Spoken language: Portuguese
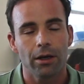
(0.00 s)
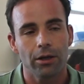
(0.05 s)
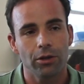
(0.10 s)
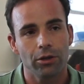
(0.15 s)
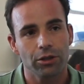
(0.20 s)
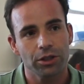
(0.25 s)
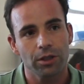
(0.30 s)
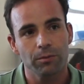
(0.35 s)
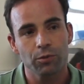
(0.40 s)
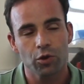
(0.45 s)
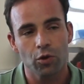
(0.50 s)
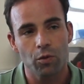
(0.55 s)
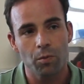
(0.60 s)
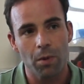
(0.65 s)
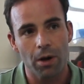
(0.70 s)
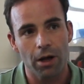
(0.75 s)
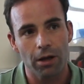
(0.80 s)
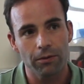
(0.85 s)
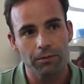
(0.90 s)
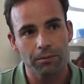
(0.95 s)
Nós temos
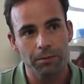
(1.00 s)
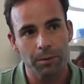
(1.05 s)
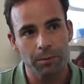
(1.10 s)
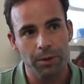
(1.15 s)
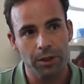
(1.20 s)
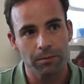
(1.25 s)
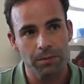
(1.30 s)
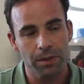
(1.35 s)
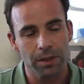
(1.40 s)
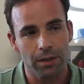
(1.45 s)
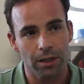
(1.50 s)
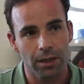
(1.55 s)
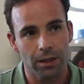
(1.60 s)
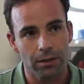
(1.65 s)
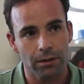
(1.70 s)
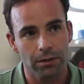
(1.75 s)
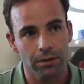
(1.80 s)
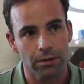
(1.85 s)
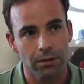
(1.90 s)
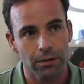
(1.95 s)
como alvo, primeiro,
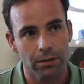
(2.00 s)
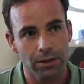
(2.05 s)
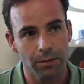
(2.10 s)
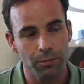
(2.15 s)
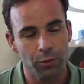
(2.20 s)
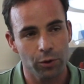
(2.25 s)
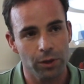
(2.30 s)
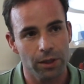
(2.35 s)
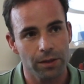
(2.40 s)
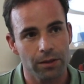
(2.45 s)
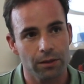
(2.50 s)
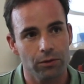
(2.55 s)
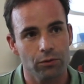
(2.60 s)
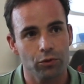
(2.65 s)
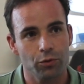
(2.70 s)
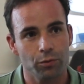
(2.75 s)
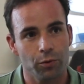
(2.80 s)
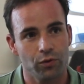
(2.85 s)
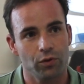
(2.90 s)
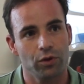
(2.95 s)
começar na proteção
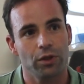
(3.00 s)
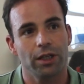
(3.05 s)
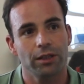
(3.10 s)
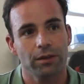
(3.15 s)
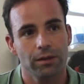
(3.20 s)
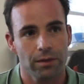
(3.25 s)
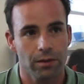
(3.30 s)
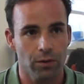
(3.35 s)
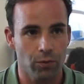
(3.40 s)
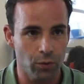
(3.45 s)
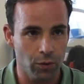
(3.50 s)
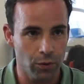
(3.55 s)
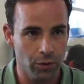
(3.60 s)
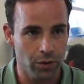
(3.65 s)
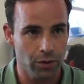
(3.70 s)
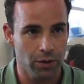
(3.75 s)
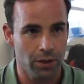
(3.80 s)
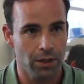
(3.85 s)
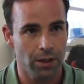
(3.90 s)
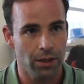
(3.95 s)
dos profissionais de
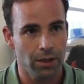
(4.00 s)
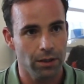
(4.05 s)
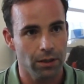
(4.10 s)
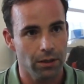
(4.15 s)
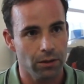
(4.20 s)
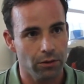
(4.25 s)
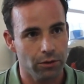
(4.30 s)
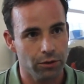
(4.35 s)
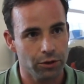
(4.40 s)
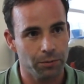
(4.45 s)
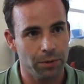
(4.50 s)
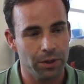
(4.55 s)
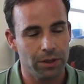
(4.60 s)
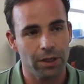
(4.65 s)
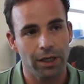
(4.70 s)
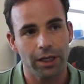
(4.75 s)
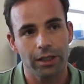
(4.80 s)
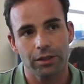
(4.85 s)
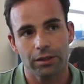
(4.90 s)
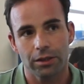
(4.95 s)
saúde,
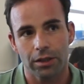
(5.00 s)
hospitais,